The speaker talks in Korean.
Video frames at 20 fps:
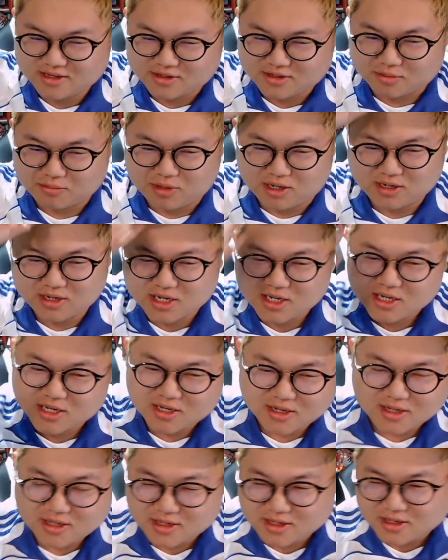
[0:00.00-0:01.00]
정말
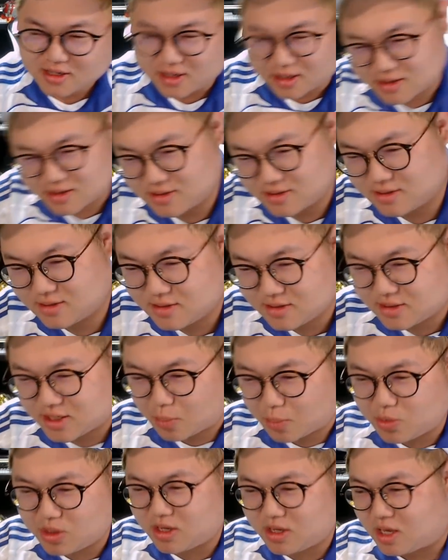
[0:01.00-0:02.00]
그
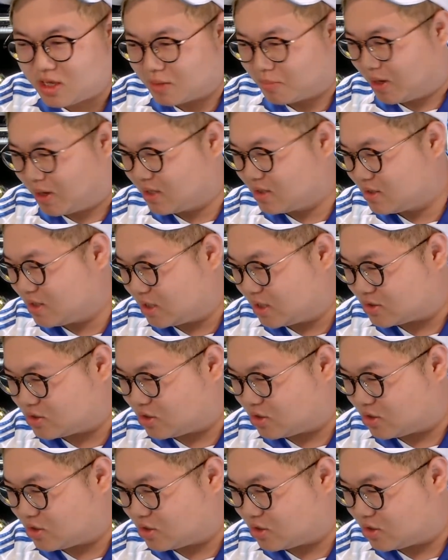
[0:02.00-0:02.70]
재밌는 얘기 많은데